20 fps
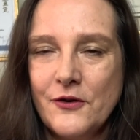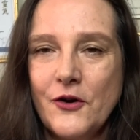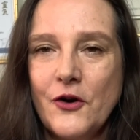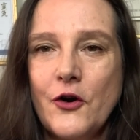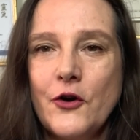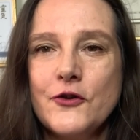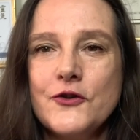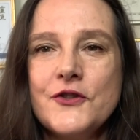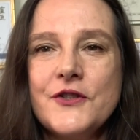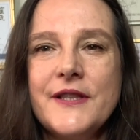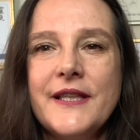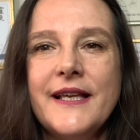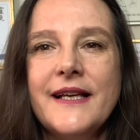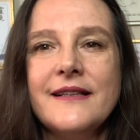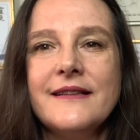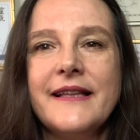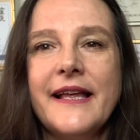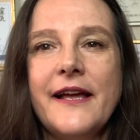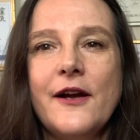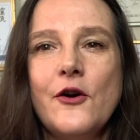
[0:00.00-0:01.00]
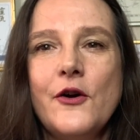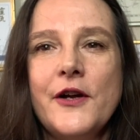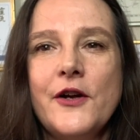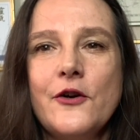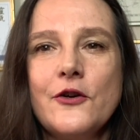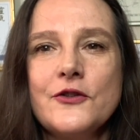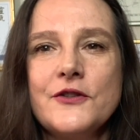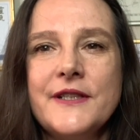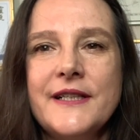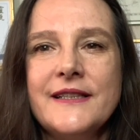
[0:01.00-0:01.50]
consciente o
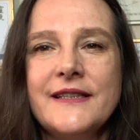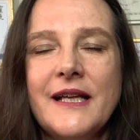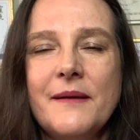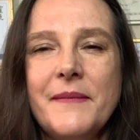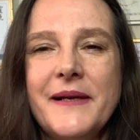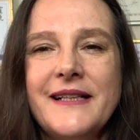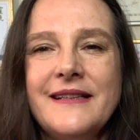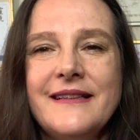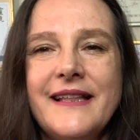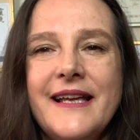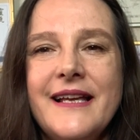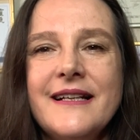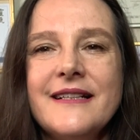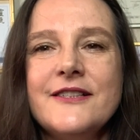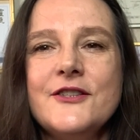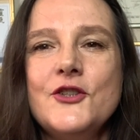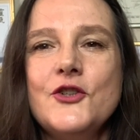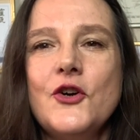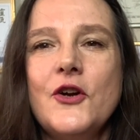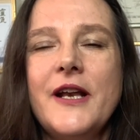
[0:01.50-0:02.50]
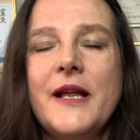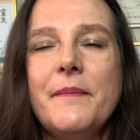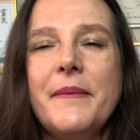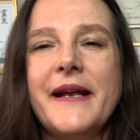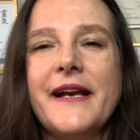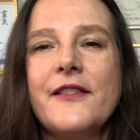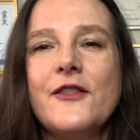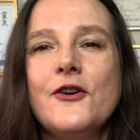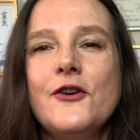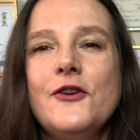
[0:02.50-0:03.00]
inconscientemente, yo le
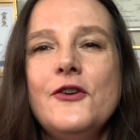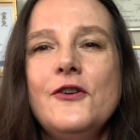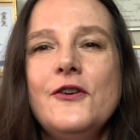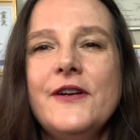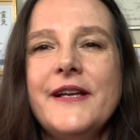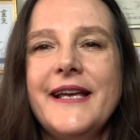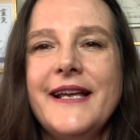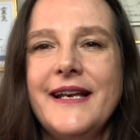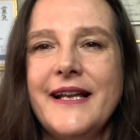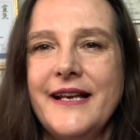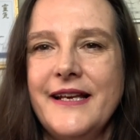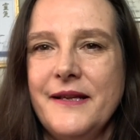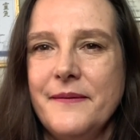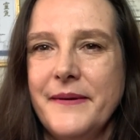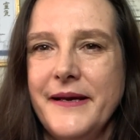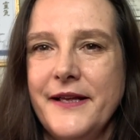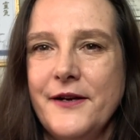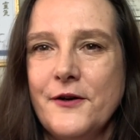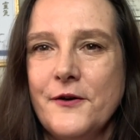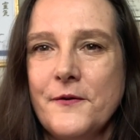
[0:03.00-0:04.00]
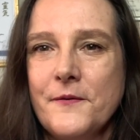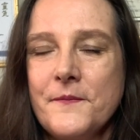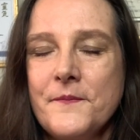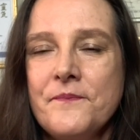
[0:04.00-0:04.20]
perdono y le libero.